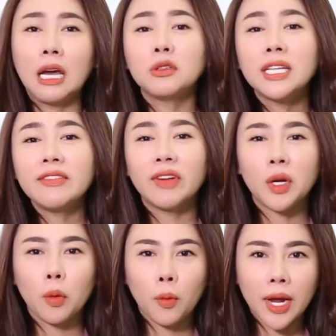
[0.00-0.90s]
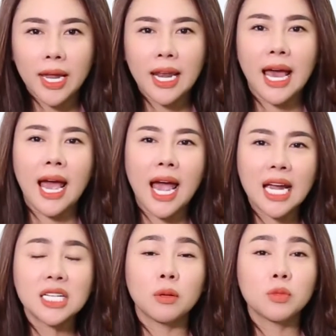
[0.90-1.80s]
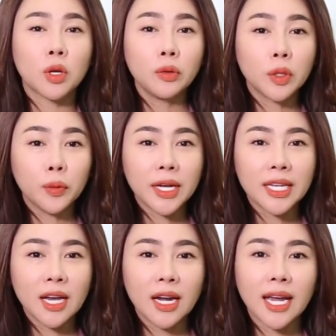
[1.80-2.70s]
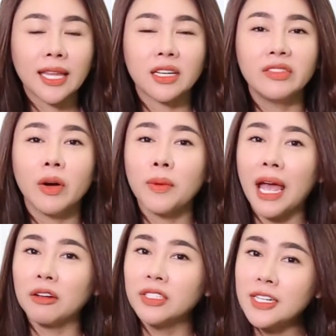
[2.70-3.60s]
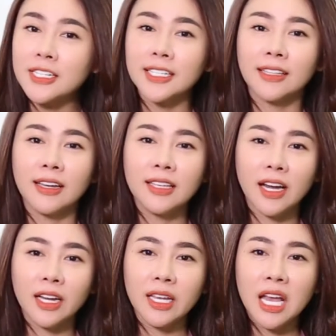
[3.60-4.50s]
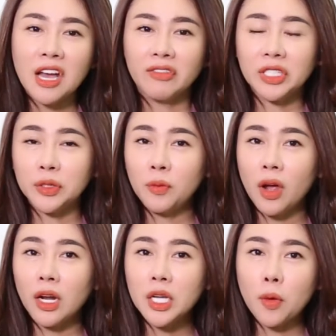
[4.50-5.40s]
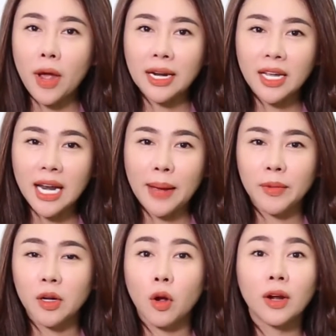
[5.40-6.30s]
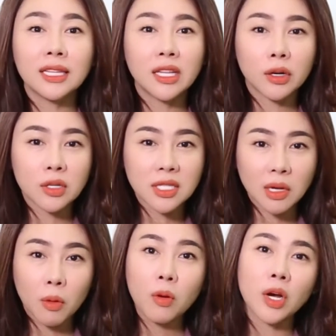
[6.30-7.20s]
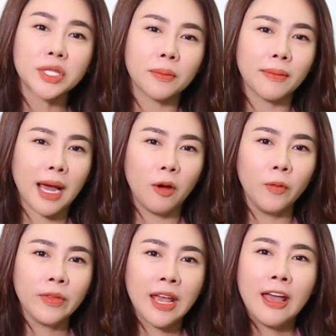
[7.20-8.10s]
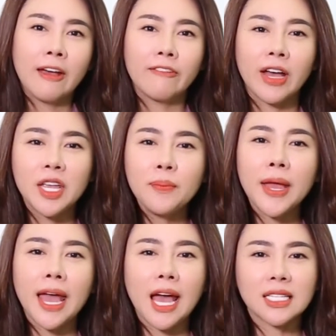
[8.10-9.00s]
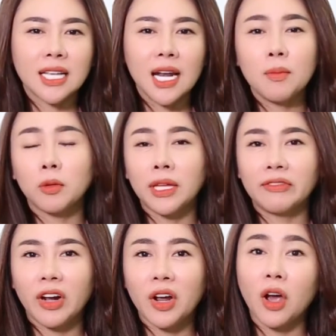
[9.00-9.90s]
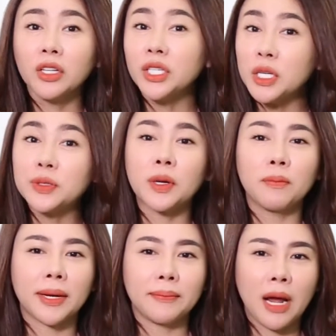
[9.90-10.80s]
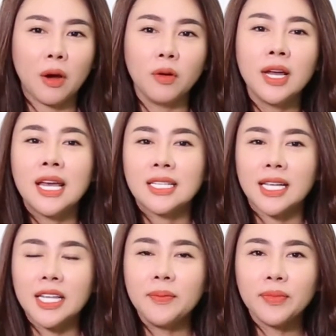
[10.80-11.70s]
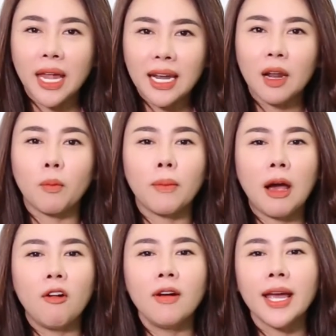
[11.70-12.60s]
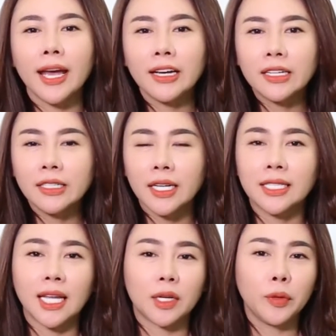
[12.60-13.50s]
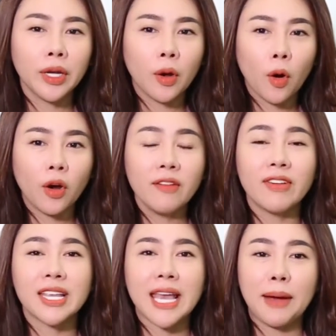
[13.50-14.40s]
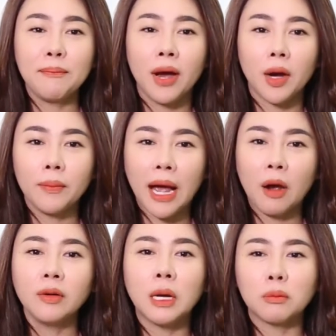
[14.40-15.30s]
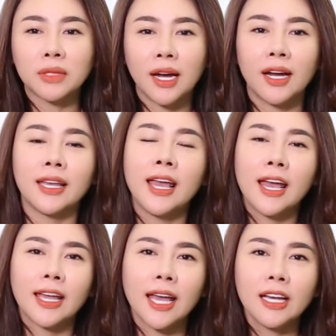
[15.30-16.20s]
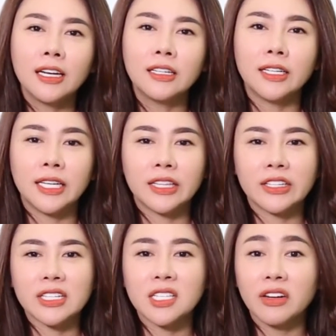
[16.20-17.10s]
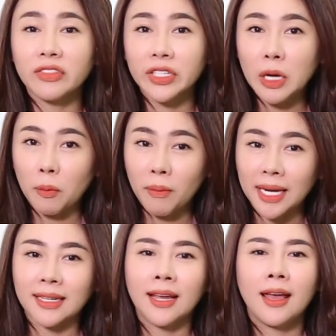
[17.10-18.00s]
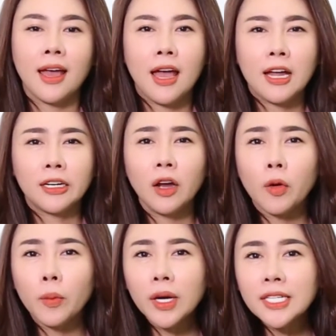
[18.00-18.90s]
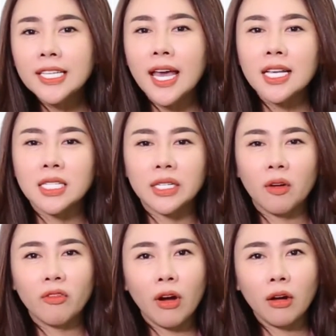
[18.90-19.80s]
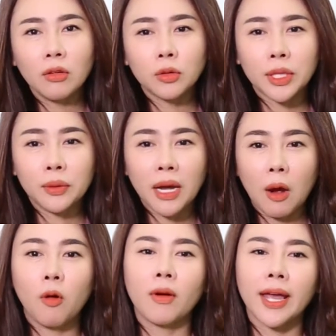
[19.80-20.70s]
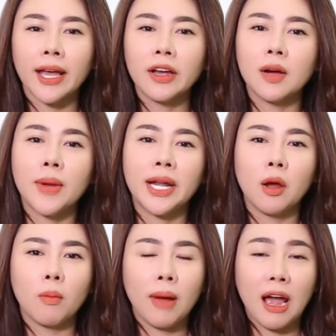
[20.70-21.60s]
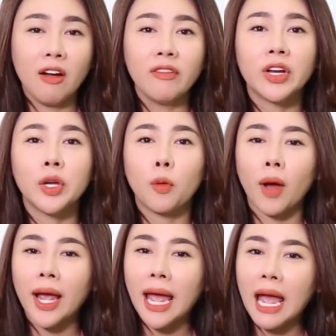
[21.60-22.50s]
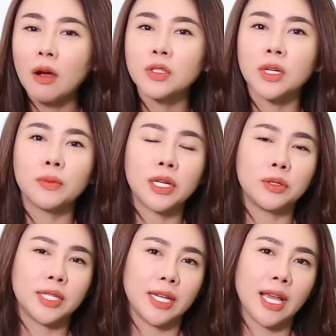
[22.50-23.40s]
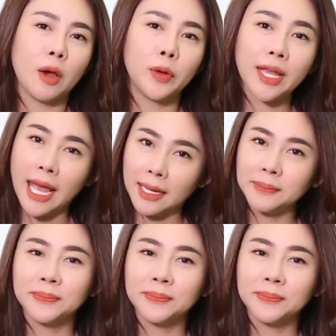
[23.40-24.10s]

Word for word: Đau tim và đột quỵ là hai trong số những nguyên nhân gây tử vong cao nhất trên thế giới và chúng có liên quan đến hàm lượng cholesterol xấu có trong máu. Và EPA sẽ là một phần có nhiều trong mạch máu, sẽ giúp thanh lọc máu, ngăn ngừa hình thành huyết khối và giảm mỡ máu đồng thời ngăn ngừa hiện tượng sơ vữa động mạch. Nó cũng ức chế sự đông vón của tiểu cầu, ngăn ngừa bệnh đông máu và hiệu quả cao trong điều trị cao huyết áp.